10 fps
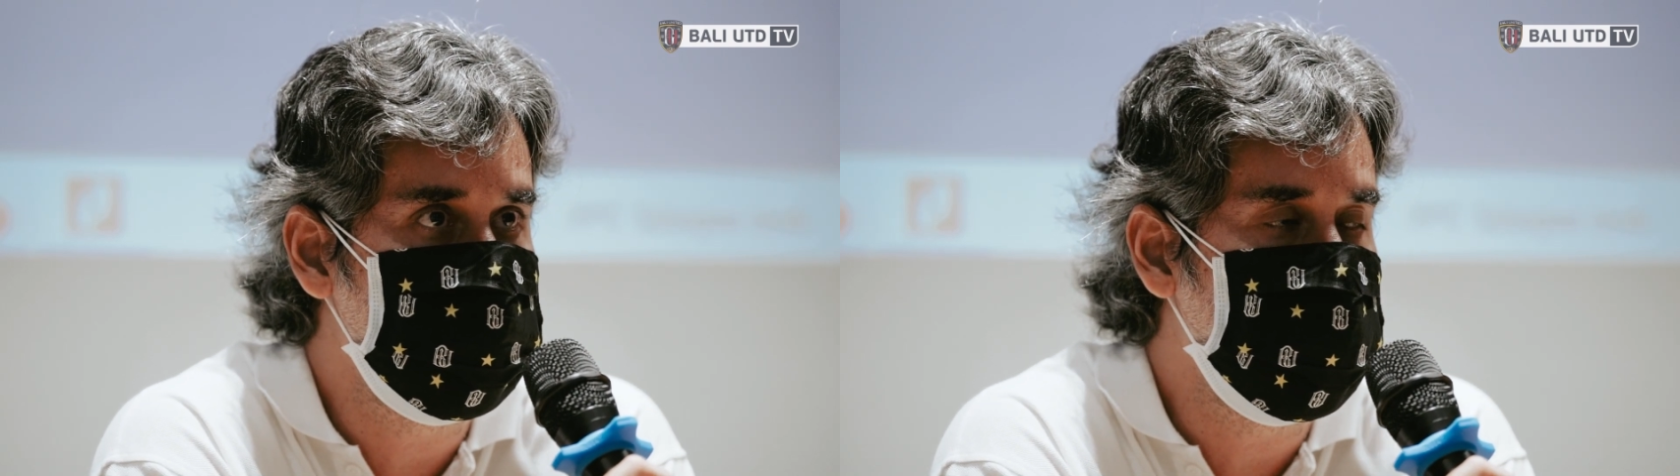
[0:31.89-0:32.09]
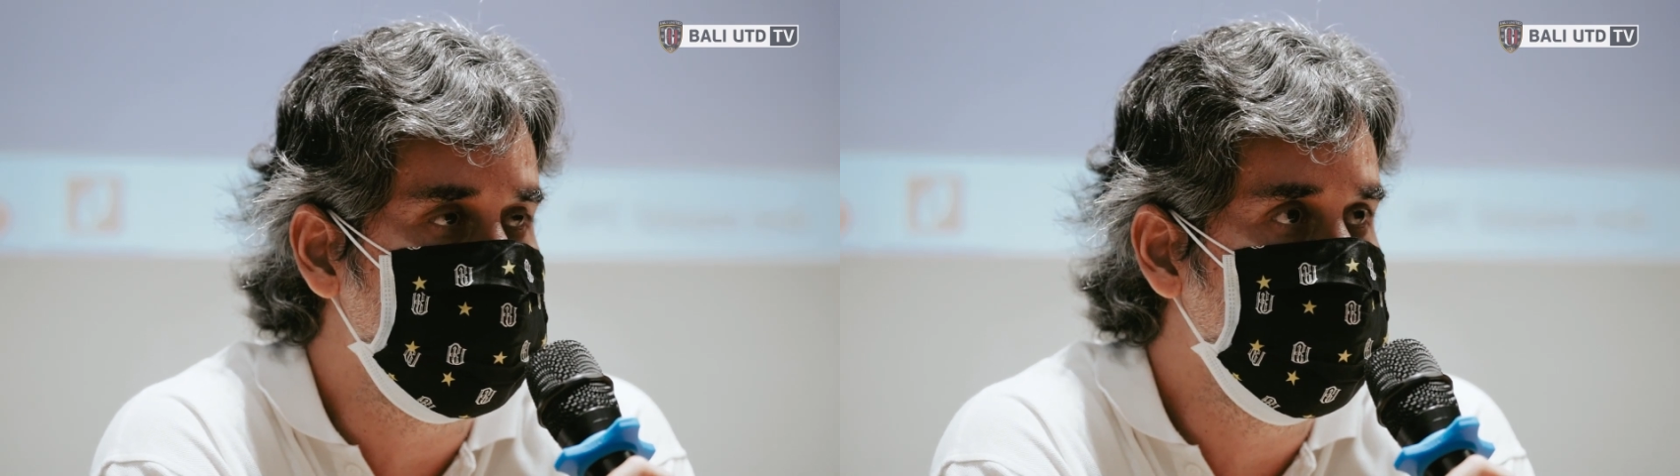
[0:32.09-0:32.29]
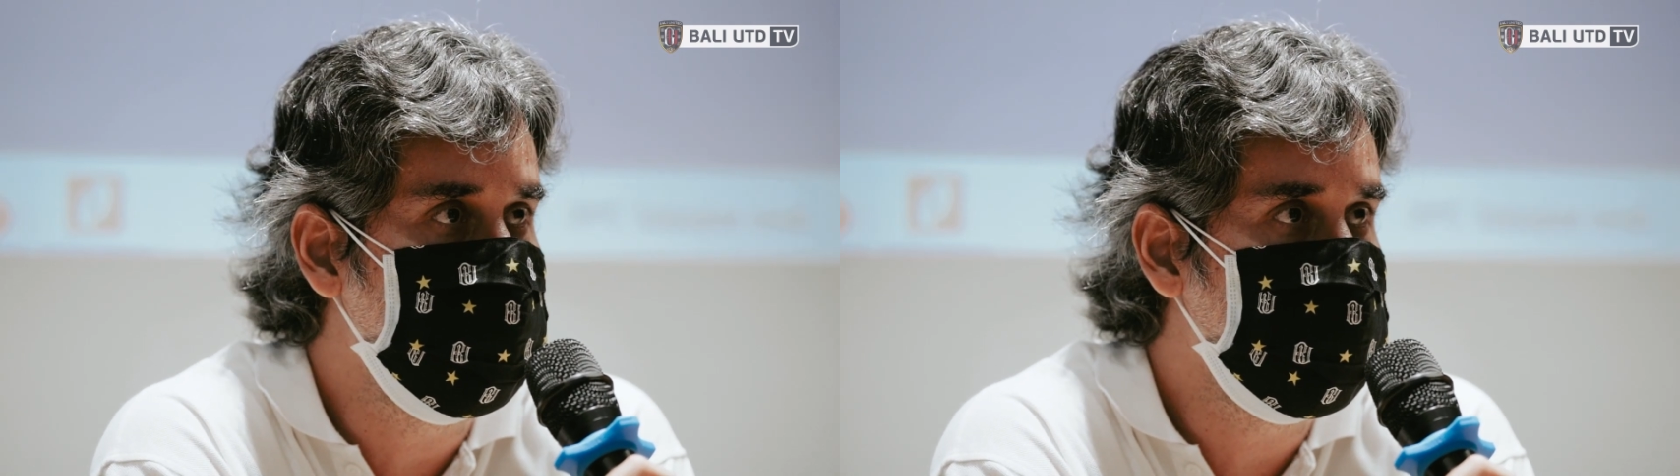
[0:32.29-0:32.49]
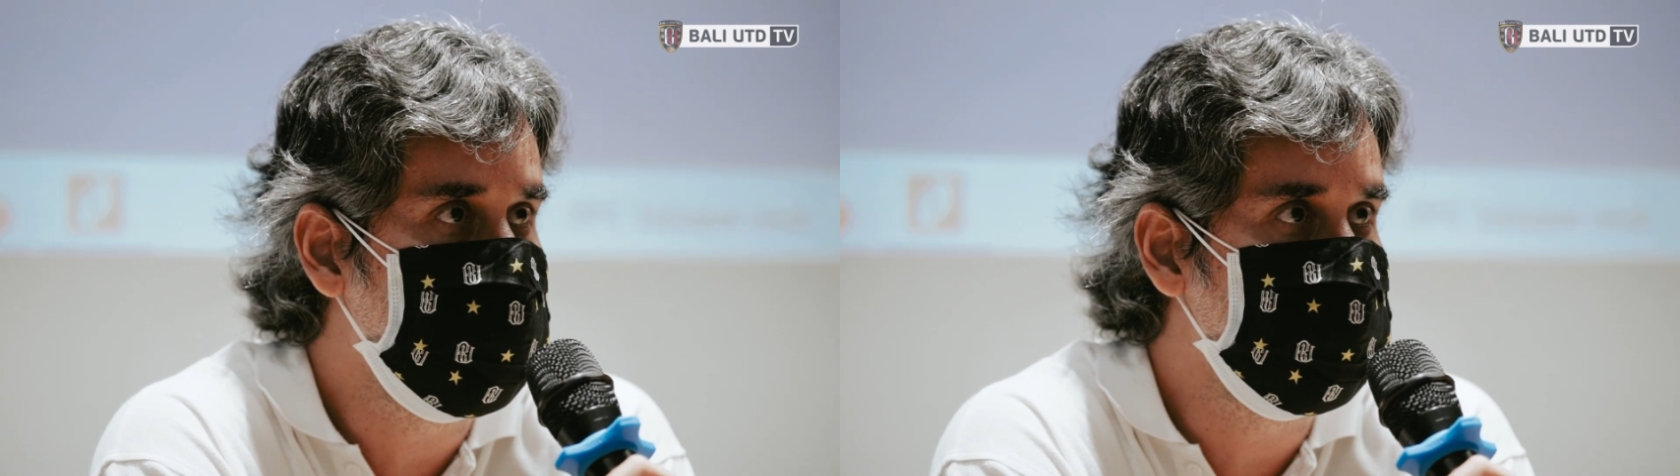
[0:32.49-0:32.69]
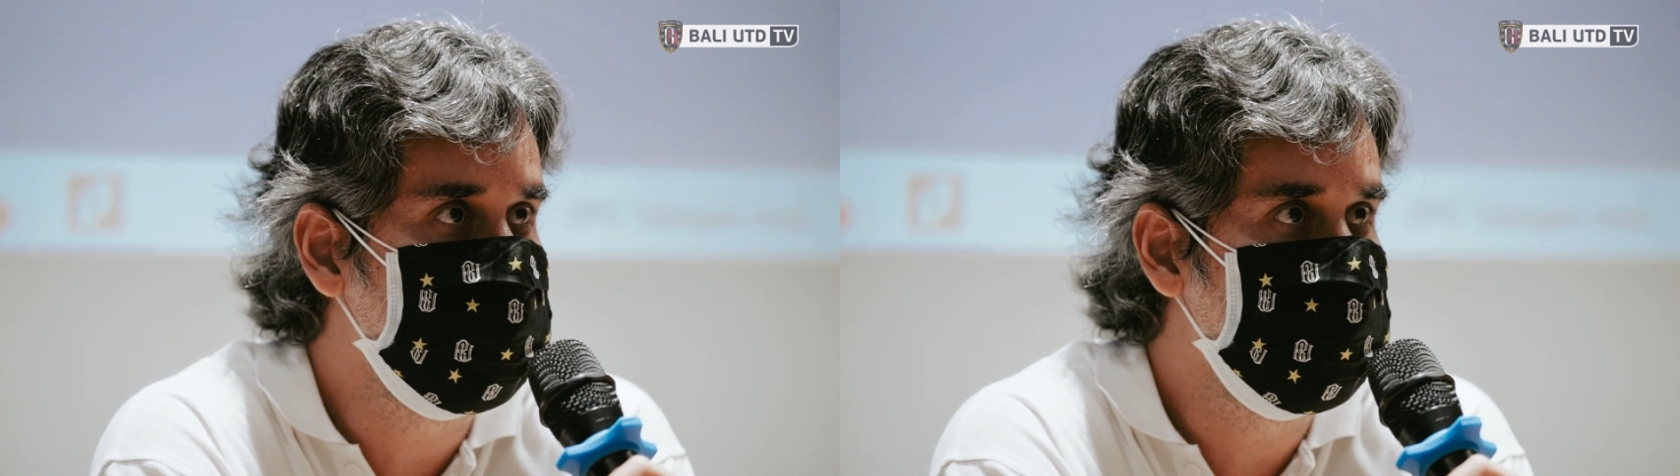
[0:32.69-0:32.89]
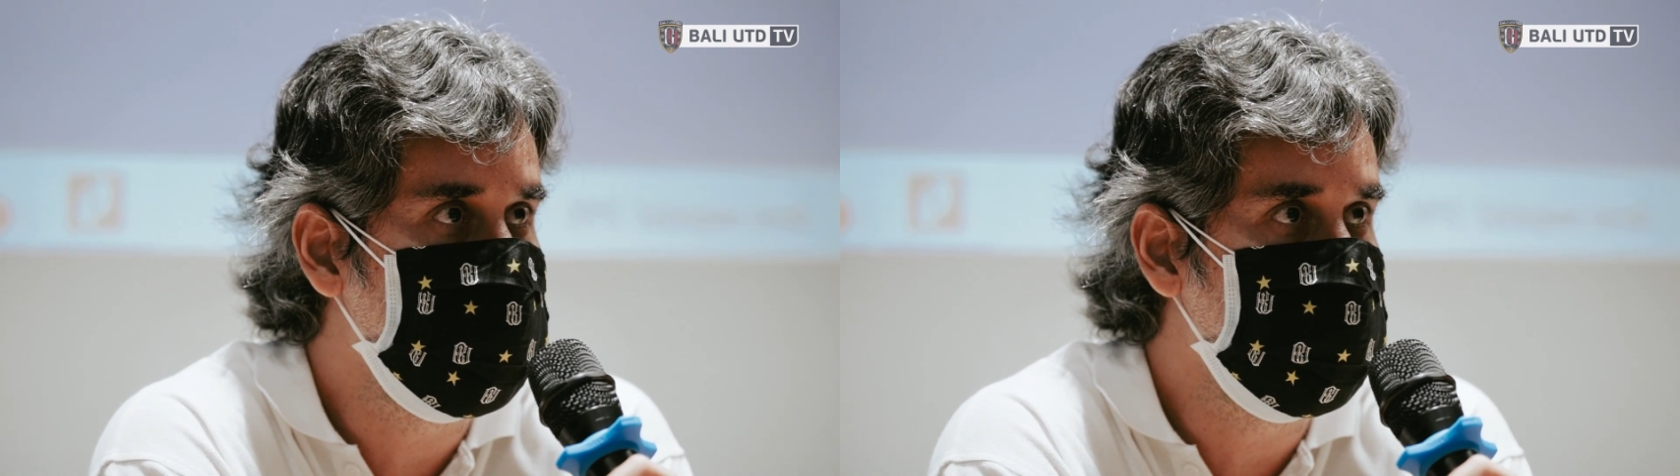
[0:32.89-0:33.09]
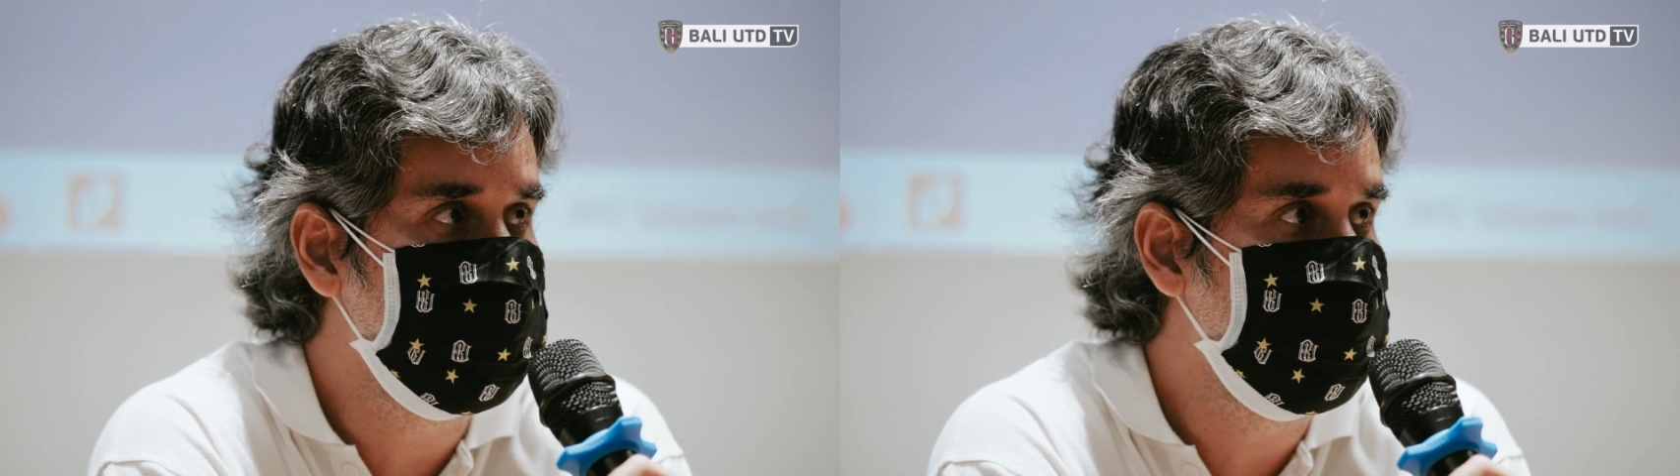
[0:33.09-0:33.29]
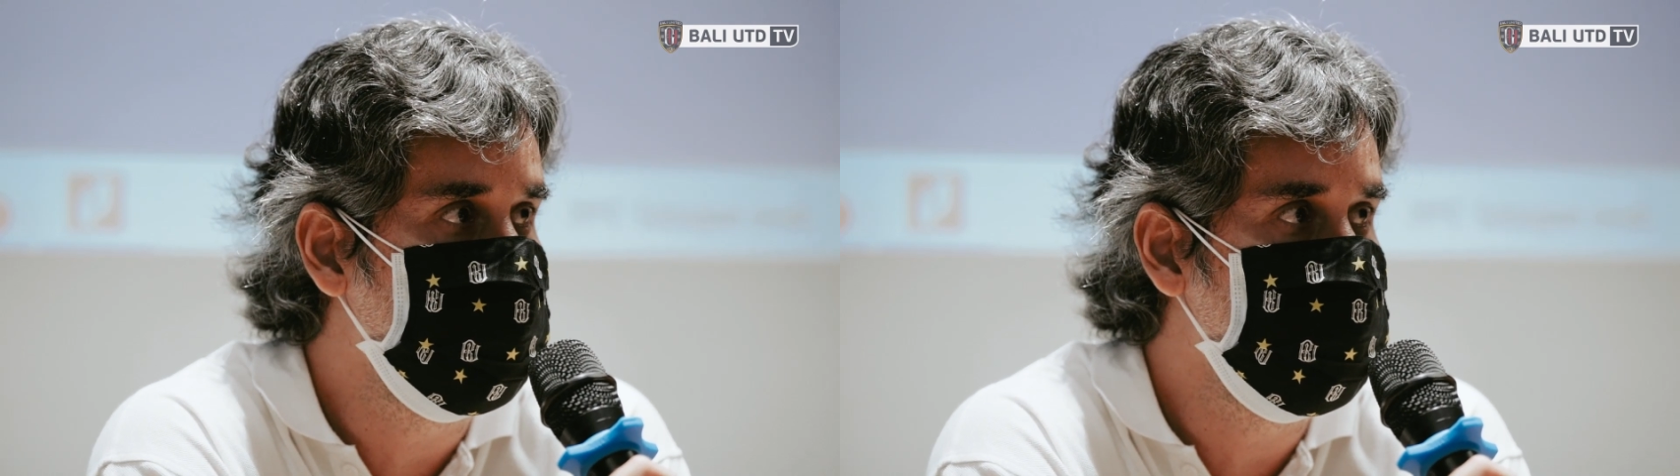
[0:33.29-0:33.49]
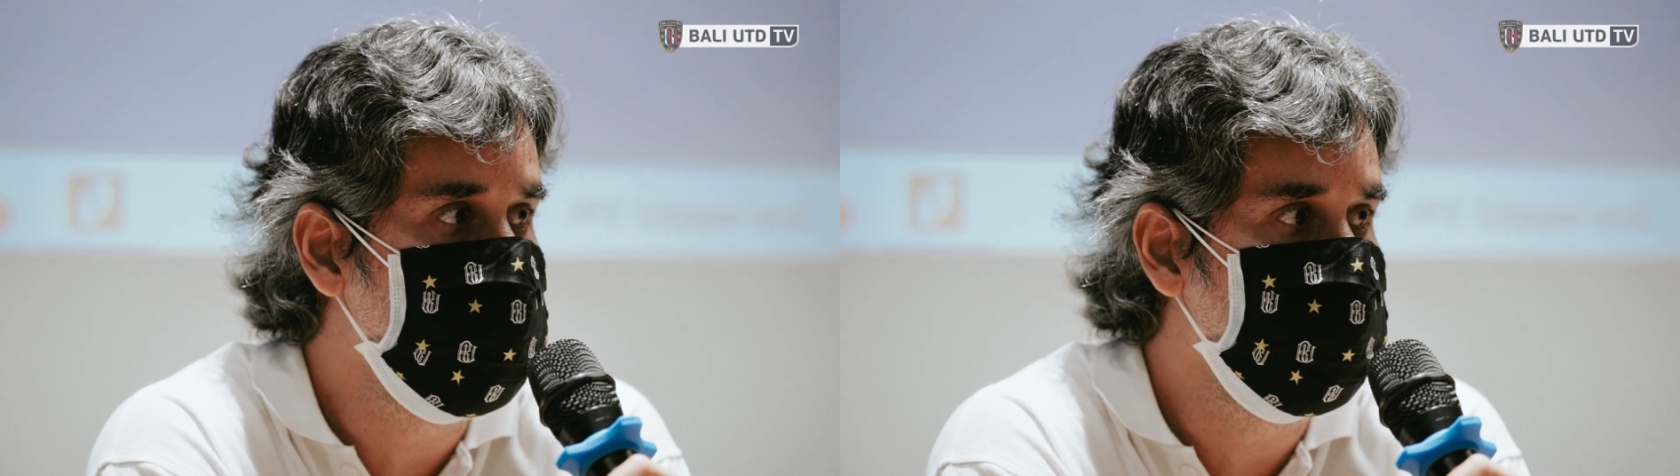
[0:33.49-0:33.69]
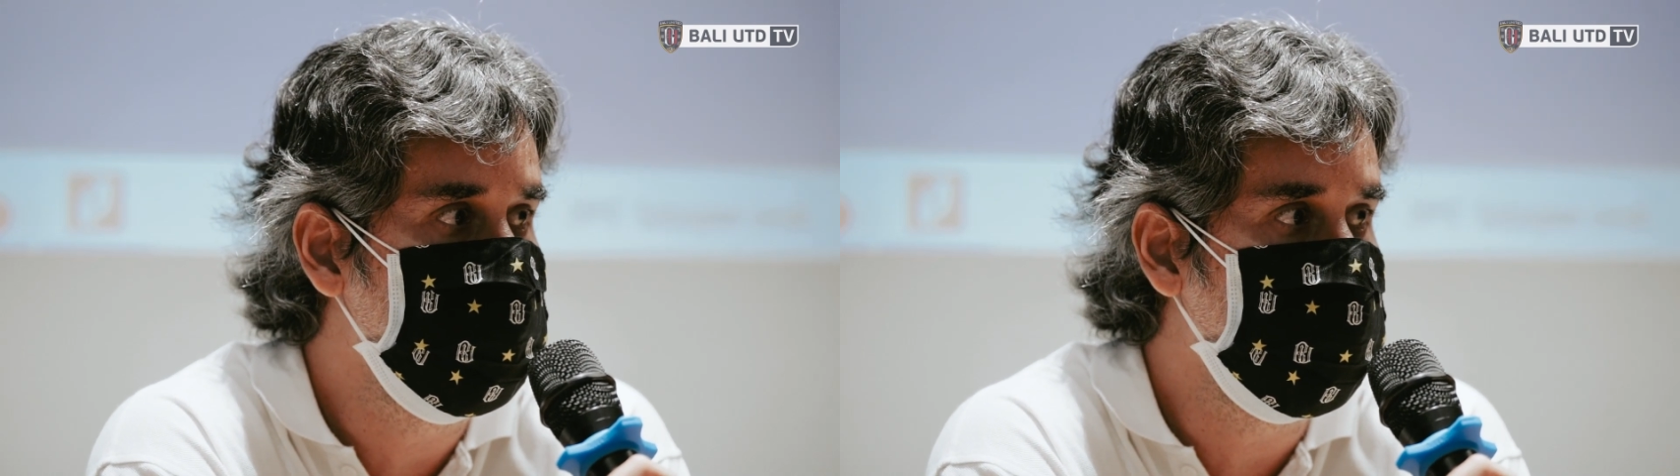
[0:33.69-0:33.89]
pelatih yang pegang pegang tim
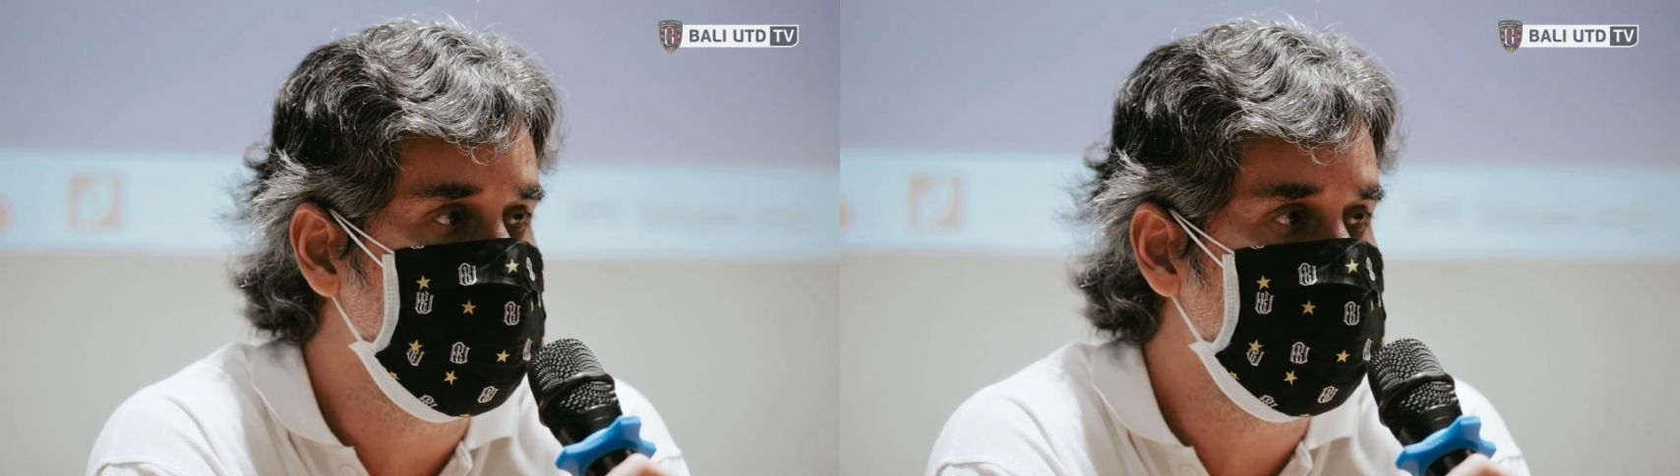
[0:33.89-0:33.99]
di di